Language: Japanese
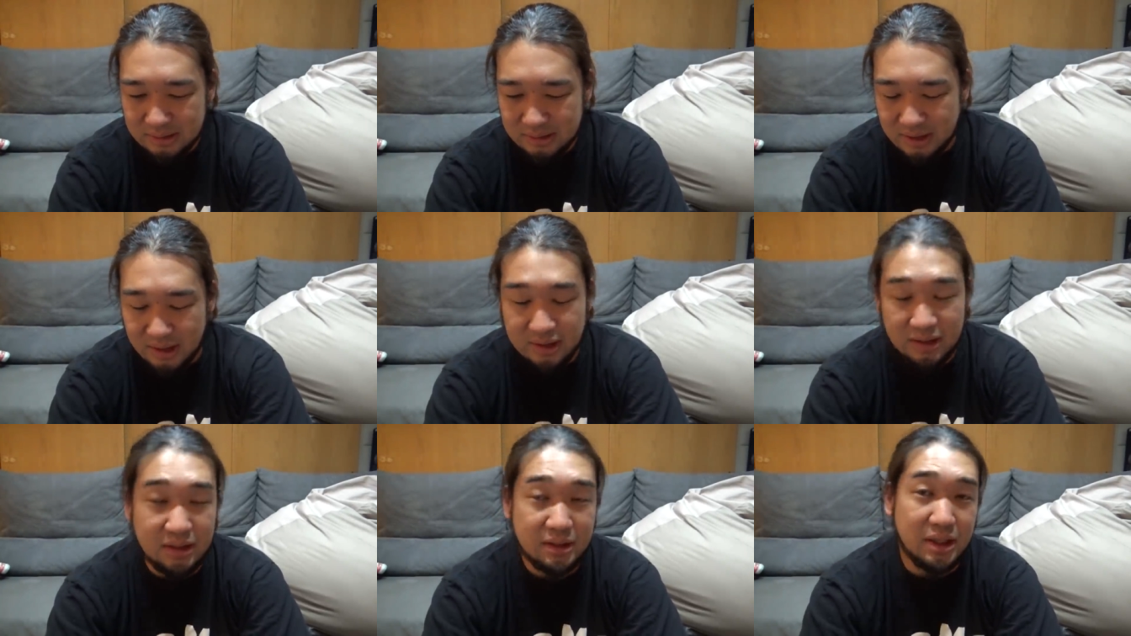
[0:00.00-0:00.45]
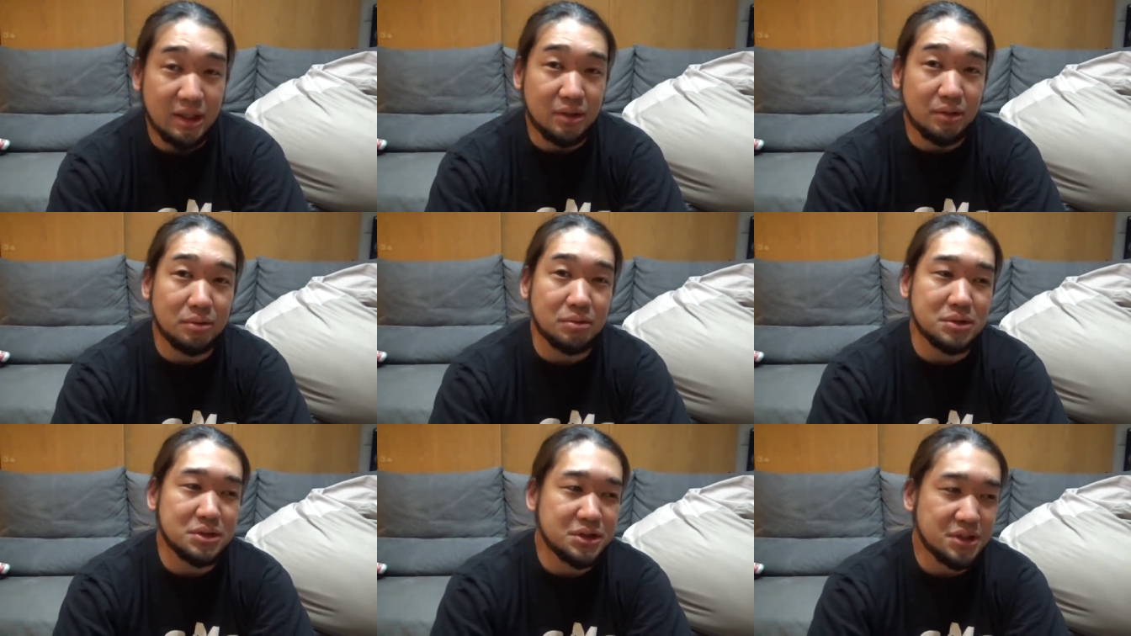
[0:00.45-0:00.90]
結果結
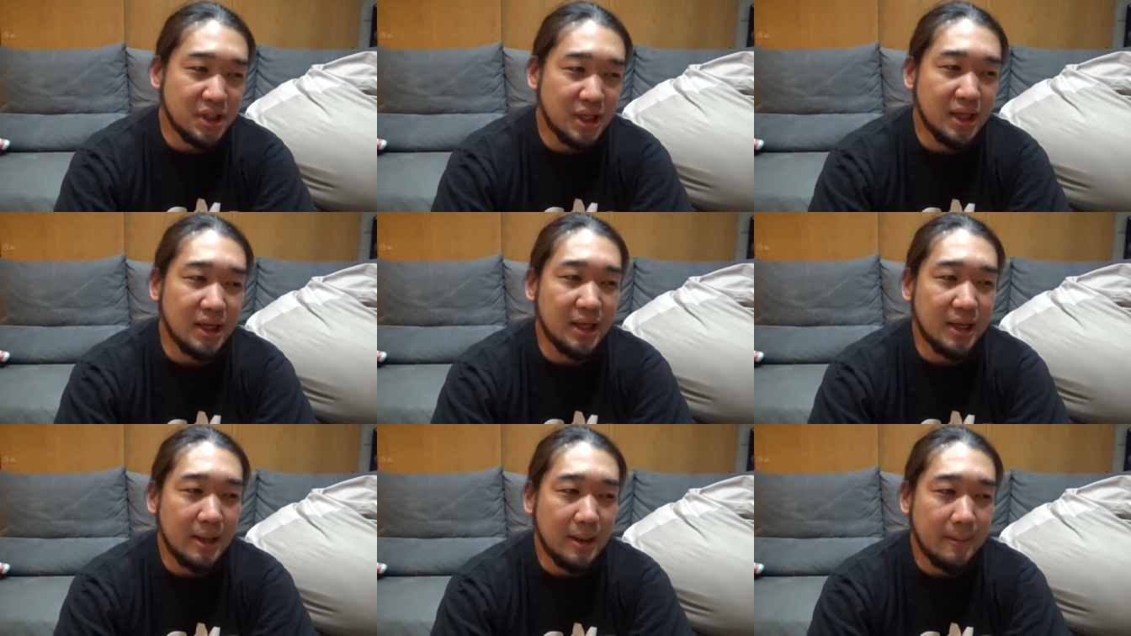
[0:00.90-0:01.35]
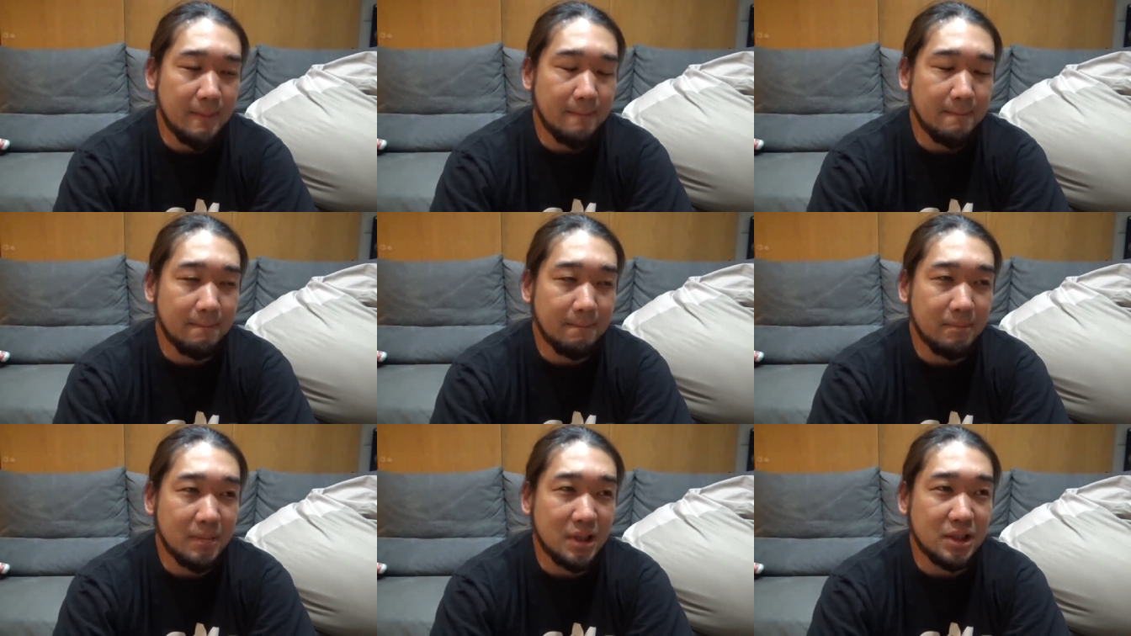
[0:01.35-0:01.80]
婚して、
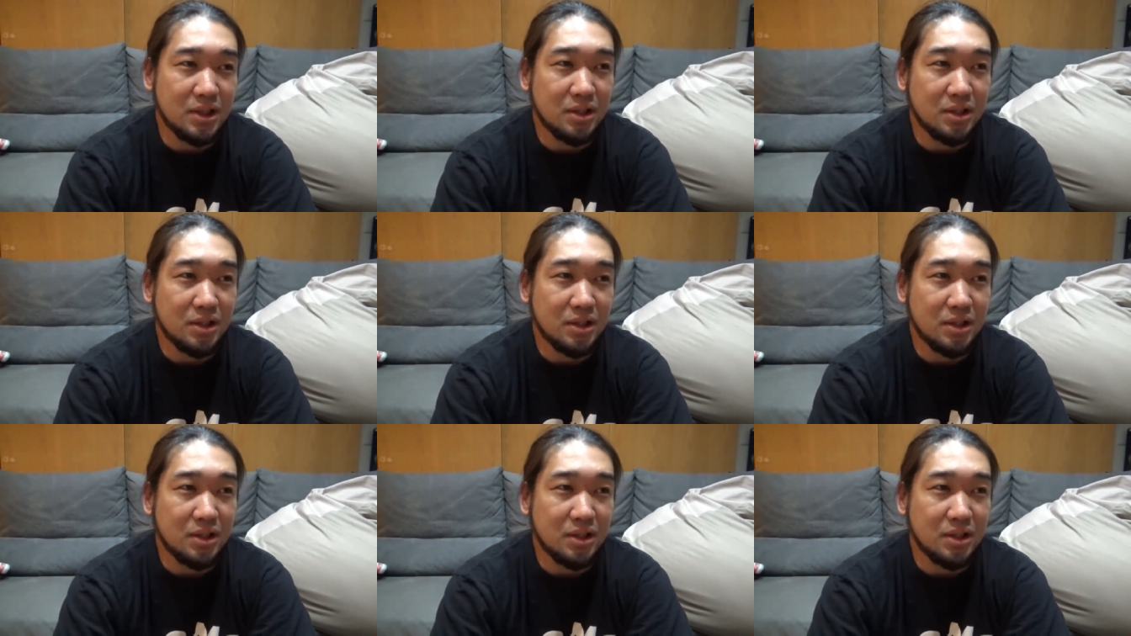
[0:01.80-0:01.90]
まあ、